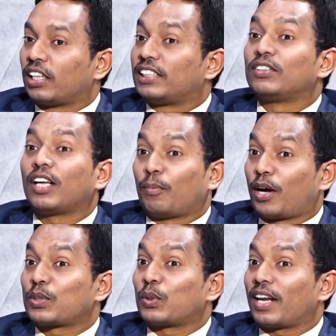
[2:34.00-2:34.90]
వాళ్ళ జీవితాలు
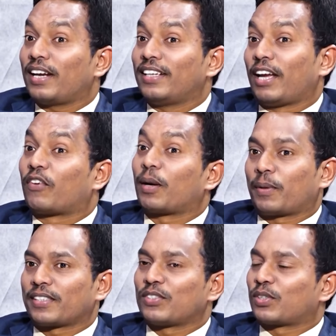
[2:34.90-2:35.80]
మార్చుకున్నారా ఎవరా
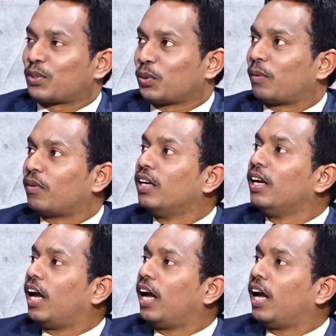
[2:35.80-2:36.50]
పర్సన్స్ చూద్దాం